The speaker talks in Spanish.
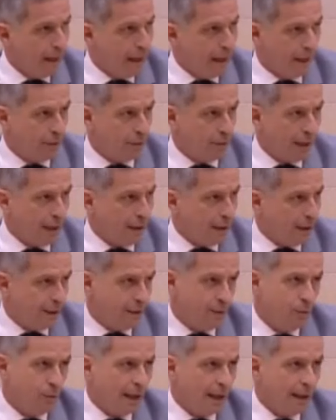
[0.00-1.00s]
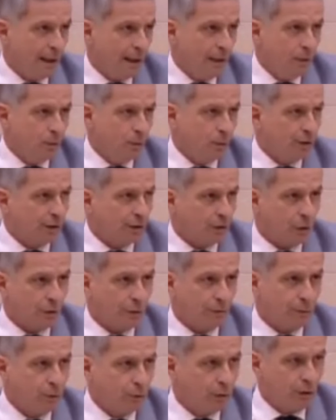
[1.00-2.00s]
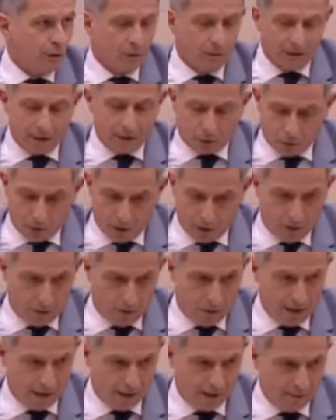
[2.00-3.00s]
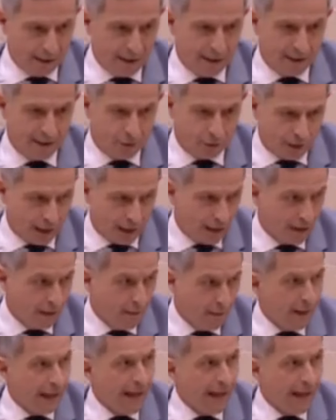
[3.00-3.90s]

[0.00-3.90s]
hay, una, hay una, un texto refundido del suelo a nivel nacional,